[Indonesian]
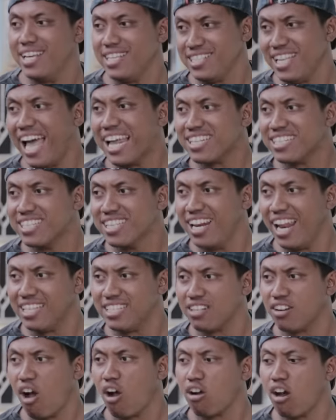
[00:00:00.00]
Lek Sardi lek
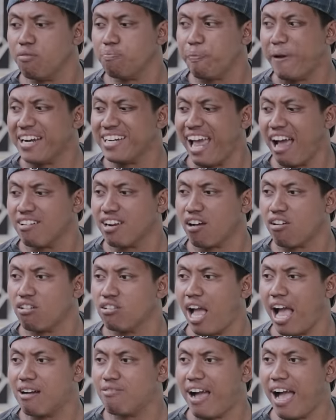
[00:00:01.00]
dikongkon penak ora
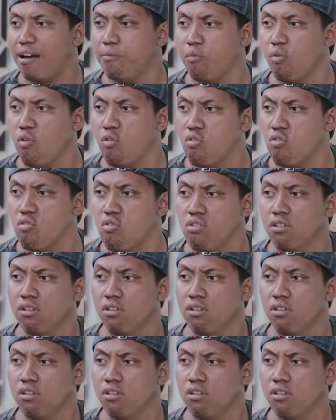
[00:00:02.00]
kaya awakmu.